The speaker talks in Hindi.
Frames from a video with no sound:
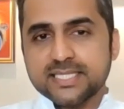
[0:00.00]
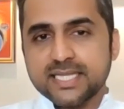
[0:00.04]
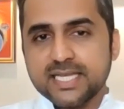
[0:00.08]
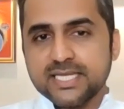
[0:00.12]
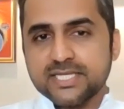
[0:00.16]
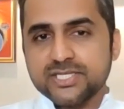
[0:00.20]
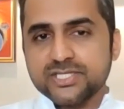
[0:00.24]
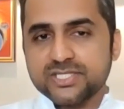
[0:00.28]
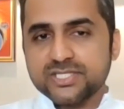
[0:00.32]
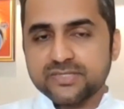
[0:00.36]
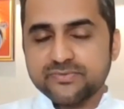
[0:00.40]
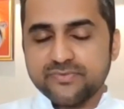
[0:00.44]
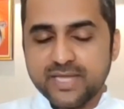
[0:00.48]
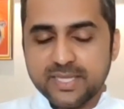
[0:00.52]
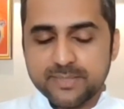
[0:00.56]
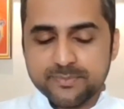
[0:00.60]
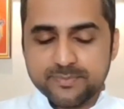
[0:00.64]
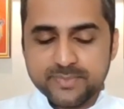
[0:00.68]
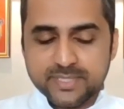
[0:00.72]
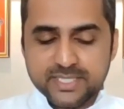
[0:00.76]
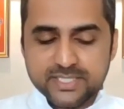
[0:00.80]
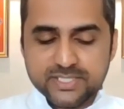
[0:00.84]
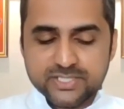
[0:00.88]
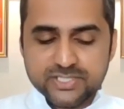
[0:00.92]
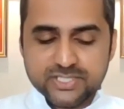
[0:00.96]
श्रेष्ठ
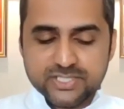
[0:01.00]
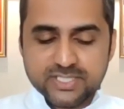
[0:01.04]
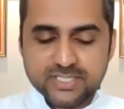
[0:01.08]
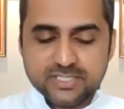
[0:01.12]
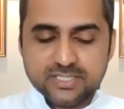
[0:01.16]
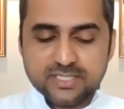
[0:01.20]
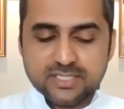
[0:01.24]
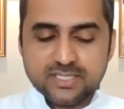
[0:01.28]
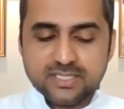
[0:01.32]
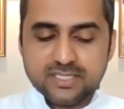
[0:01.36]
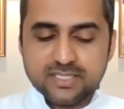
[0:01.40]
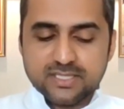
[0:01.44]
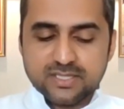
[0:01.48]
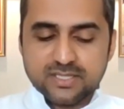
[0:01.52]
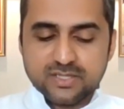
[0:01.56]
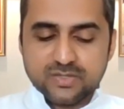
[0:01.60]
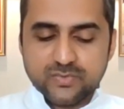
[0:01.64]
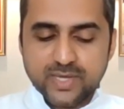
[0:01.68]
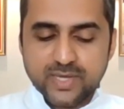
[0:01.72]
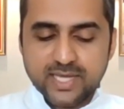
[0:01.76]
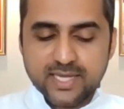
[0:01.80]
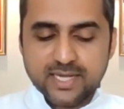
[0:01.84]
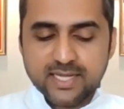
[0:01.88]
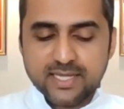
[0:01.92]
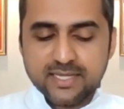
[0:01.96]
वाइब्रेशन
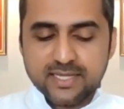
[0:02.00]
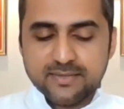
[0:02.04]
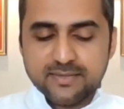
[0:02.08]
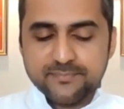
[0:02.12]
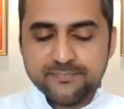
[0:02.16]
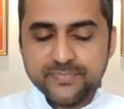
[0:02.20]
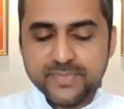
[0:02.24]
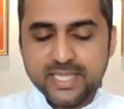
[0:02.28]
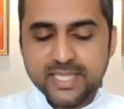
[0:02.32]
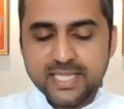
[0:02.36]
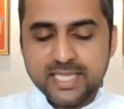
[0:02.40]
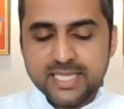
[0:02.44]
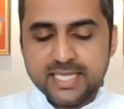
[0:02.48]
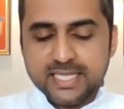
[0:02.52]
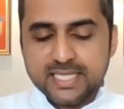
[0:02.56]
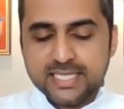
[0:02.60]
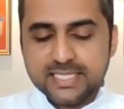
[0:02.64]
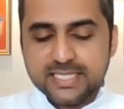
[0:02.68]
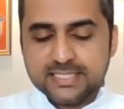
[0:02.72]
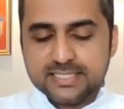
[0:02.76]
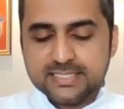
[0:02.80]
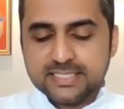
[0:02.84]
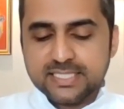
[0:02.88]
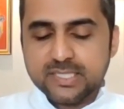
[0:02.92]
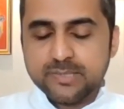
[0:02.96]
द्वारा
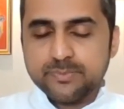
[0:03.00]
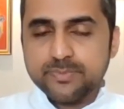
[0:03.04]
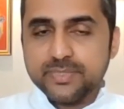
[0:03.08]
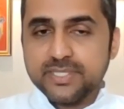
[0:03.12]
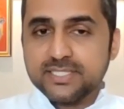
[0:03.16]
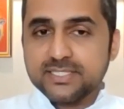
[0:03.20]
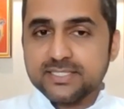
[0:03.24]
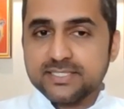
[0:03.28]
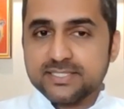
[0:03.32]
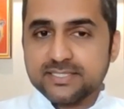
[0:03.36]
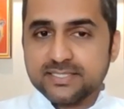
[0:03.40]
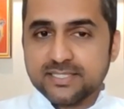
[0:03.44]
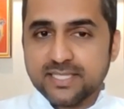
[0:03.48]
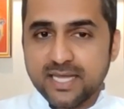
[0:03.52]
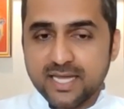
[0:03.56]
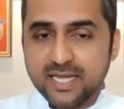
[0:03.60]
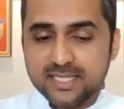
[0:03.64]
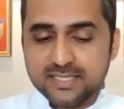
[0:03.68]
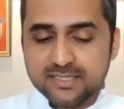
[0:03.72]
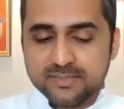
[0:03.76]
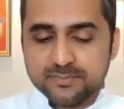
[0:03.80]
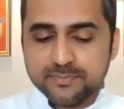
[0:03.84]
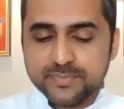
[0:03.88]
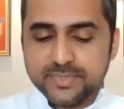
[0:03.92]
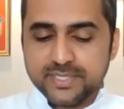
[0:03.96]
किसी भी
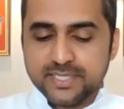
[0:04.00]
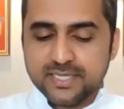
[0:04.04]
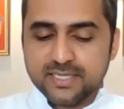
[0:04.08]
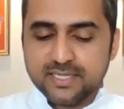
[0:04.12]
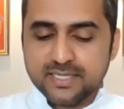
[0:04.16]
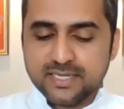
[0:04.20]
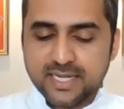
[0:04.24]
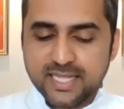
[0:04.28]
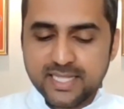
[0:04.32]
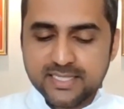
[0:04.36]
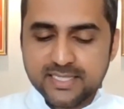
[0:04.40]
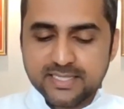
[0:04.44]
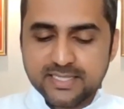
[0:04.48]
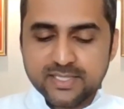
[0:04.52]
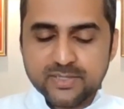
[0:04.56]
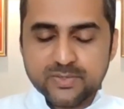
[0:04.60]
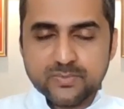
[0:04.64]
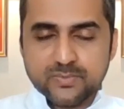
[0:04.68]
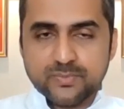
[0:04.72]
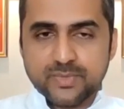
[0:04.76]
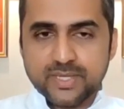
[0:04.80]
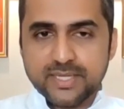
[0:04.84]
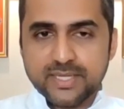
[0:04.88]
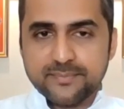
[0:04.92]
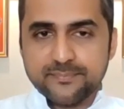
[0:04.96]
स्थान पर रहते
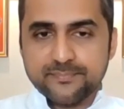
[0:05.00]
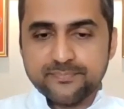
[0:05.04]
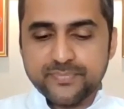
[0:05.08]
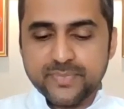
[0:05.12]
हुए